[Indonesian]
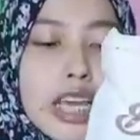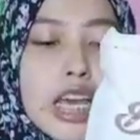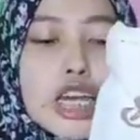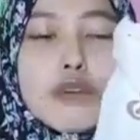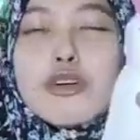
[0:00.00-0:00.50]

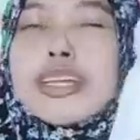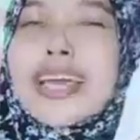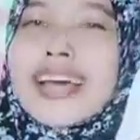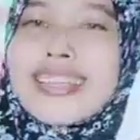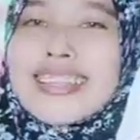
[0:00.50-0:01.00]
Siap
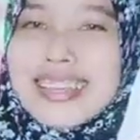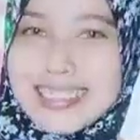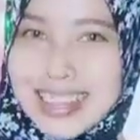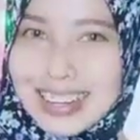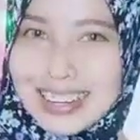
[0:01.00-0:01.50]
dihidangkan
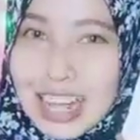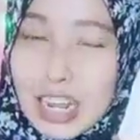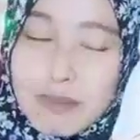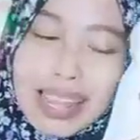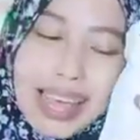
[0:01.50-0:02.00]
dinikmati
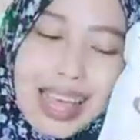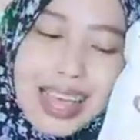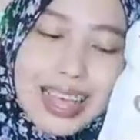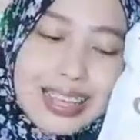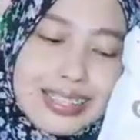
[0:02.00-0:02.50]
selagi
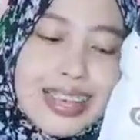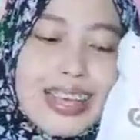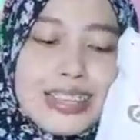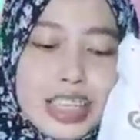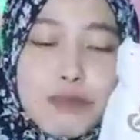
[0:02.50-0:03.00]
minumannya
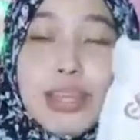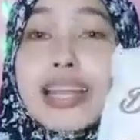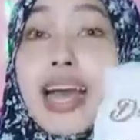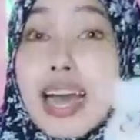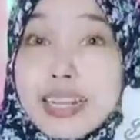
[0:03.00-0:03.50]
hangat
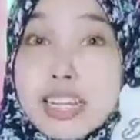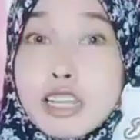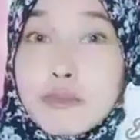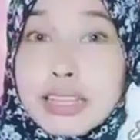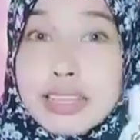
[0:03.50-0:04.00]
kita
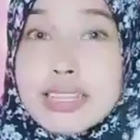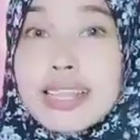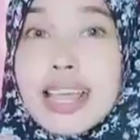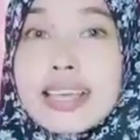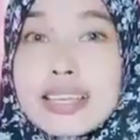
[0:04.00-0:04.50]
seduh
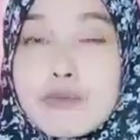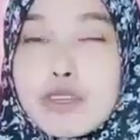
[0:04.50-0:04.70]
dulu,